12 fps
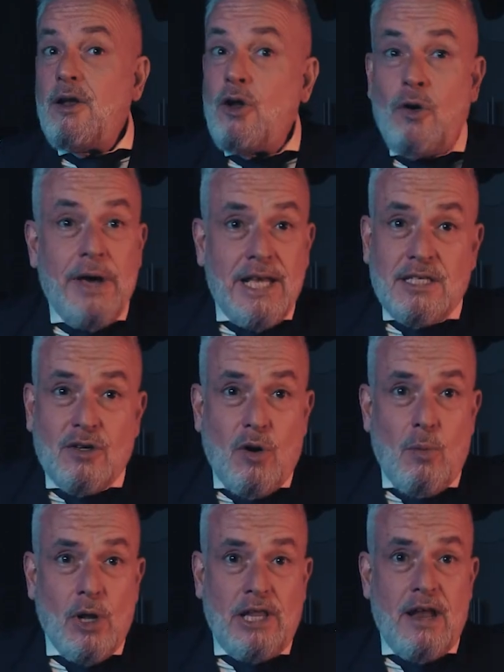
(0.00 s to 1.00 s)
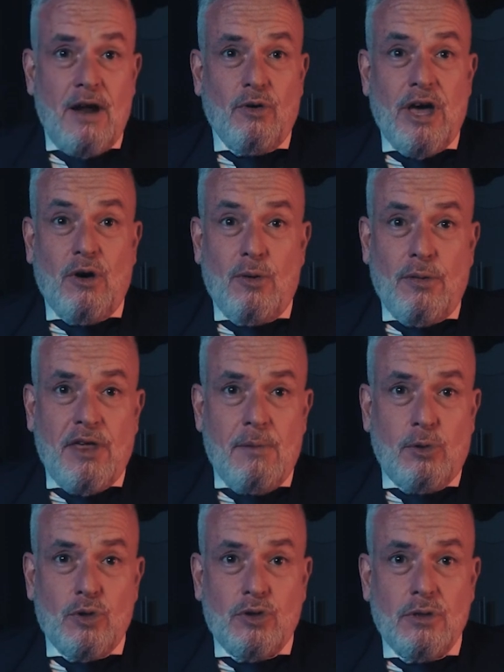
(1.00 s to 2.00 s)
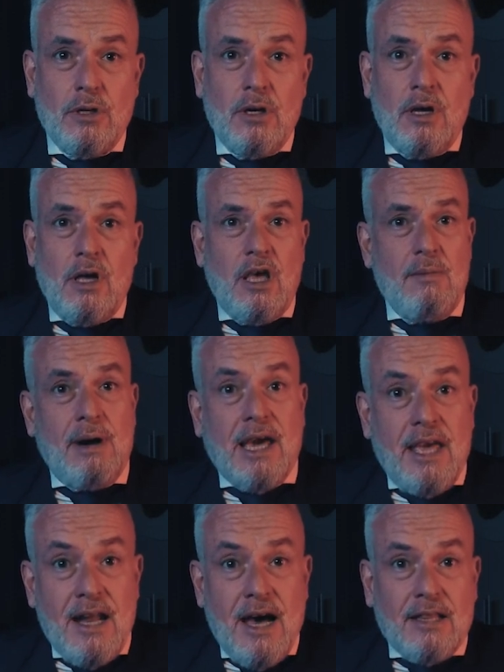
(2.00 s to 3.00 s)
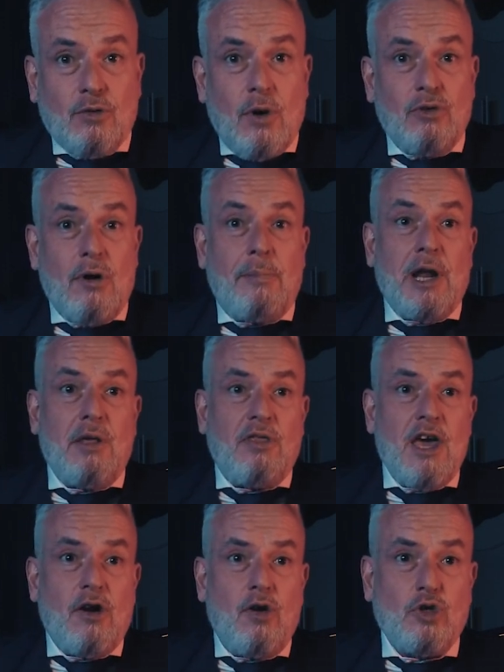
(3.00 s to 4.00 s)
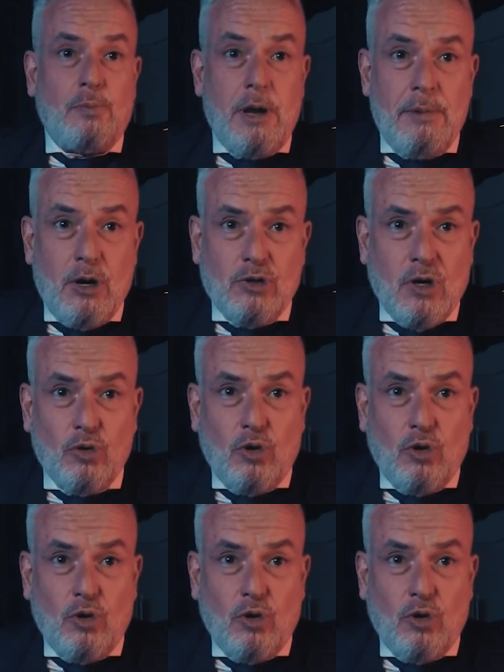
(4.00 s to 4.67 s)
No es como el dinero que conocemos. Imaginad cuando aparecieron los primeros